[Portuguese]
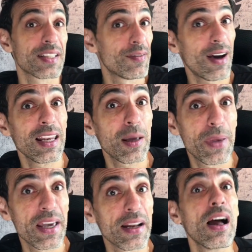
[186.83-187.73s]
se vale a
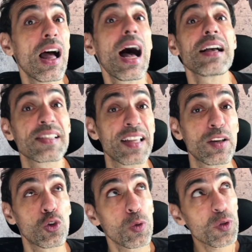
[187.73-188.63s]
pena
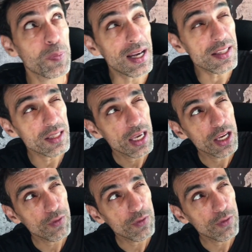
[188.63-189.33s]
assinar o clubes mais,